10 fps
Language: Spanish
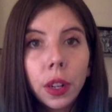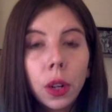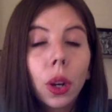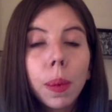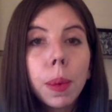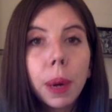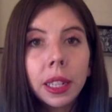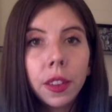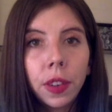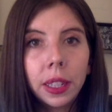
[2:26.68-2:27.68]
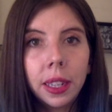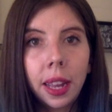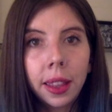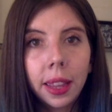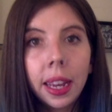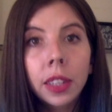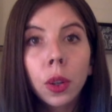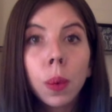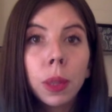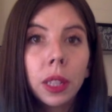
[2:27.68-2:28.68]
Lo que me parece fascinante es
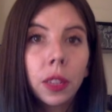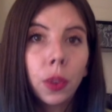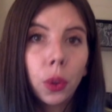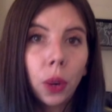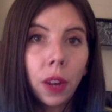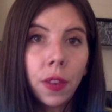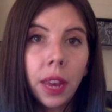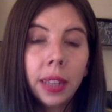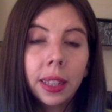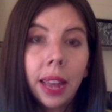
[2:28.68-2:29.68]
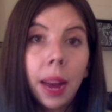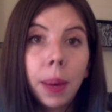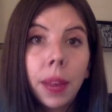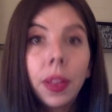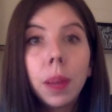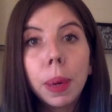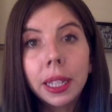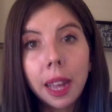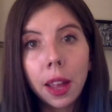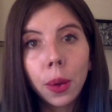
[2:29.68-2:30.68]
cómo estas fotografías te hablan del
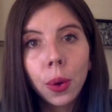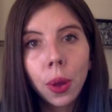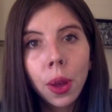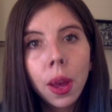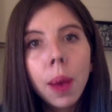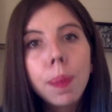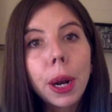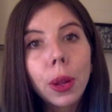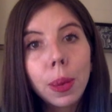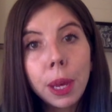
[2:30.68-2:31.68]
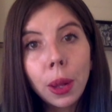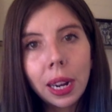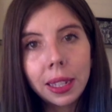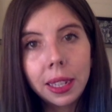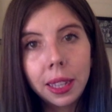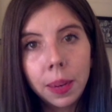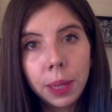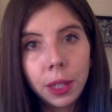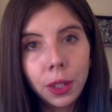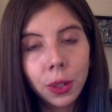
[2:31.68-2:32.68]
pasado, pero debido a las
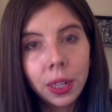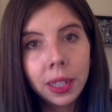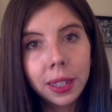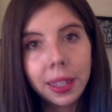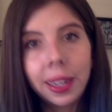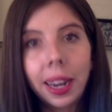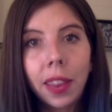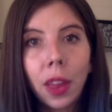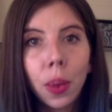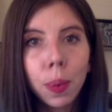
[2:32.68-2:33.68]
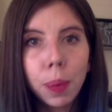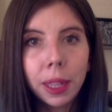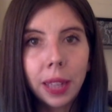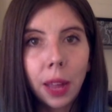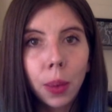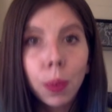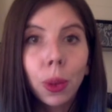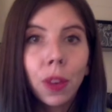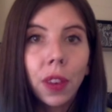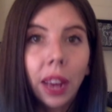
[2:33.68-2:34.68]
intervenciones se trata de un pasado
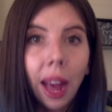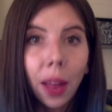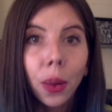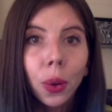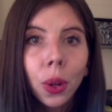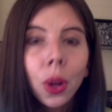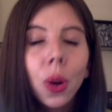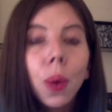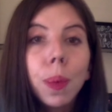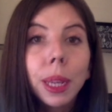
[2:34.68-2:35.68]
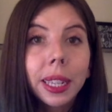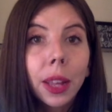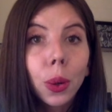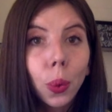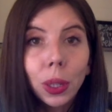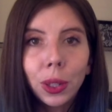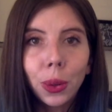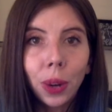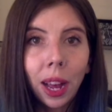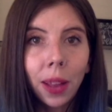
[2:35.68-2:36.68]
modificado, un pasado
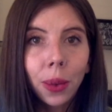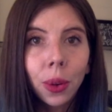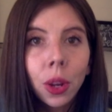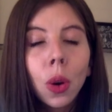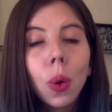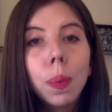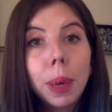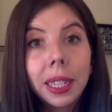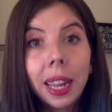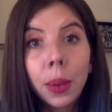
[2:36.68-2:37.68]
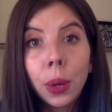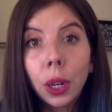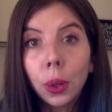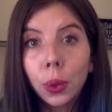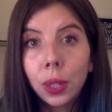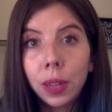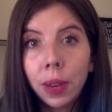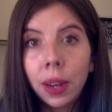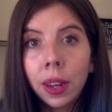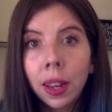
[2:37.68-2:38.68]
cuestionado, un pasado
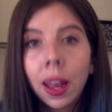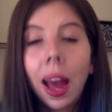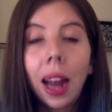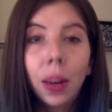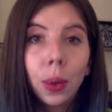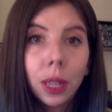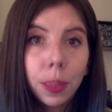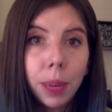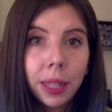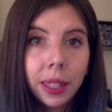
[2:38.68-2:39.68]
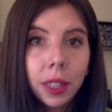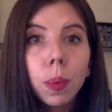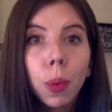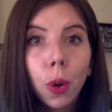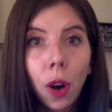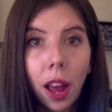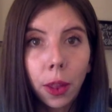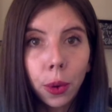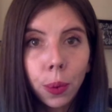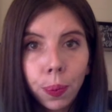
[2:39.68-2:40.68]
inclusive algunas veces
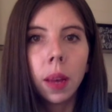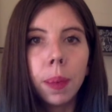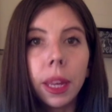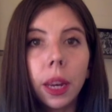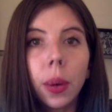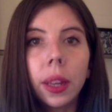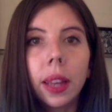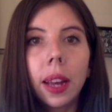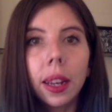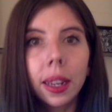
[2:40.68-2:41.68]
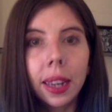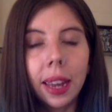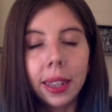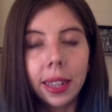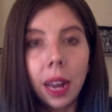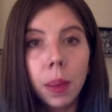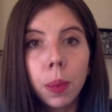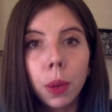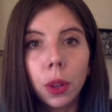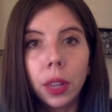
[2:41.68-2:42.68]
borrado. Me di cuenta que ese
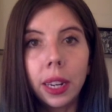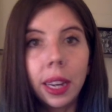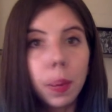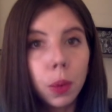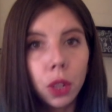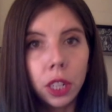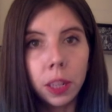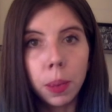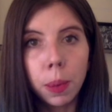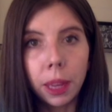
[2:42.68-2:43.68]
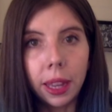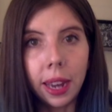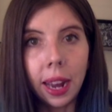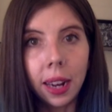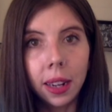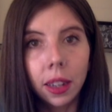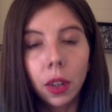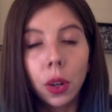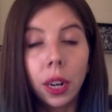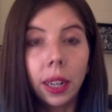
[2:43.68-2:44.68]
álbum contenía muchísimo material
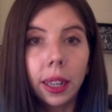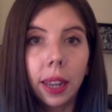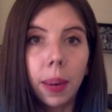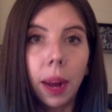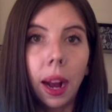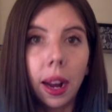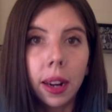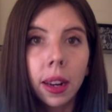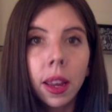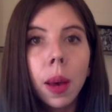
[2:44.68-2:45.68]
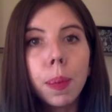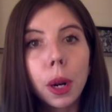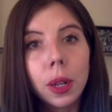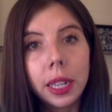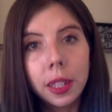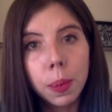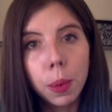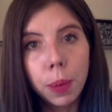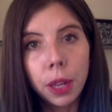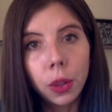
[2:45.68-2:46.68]
con el que trabajar, pero en ese
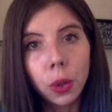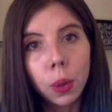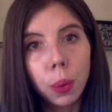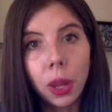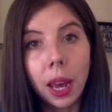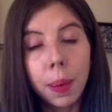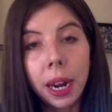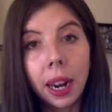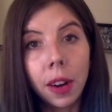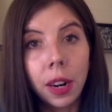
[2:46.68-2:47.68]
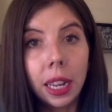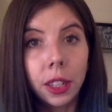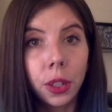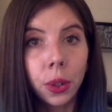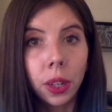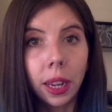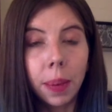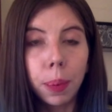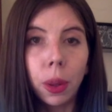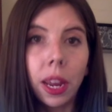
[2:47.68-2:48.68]
momento no podía ver la relación
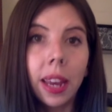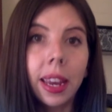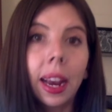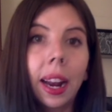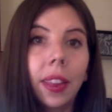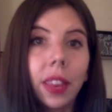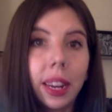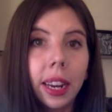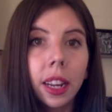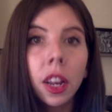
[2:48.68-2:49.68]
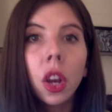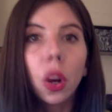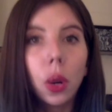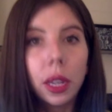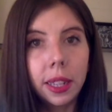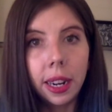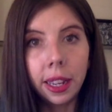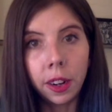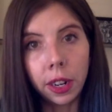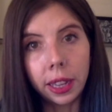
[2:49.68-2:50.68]
que podía llegar a tener con la
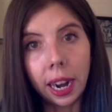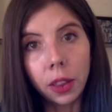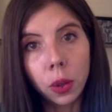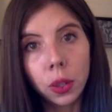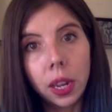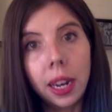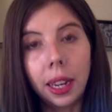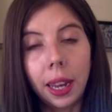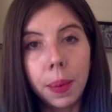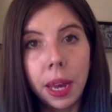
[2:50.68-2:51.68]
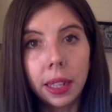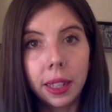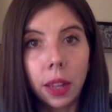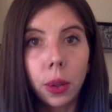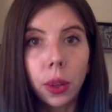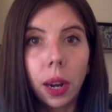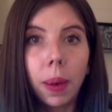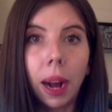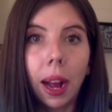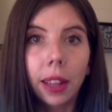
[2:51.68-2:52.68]
serie de retratos en la que había estado
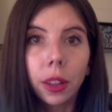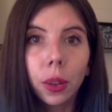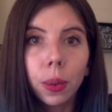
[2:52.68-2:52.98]
trabajando.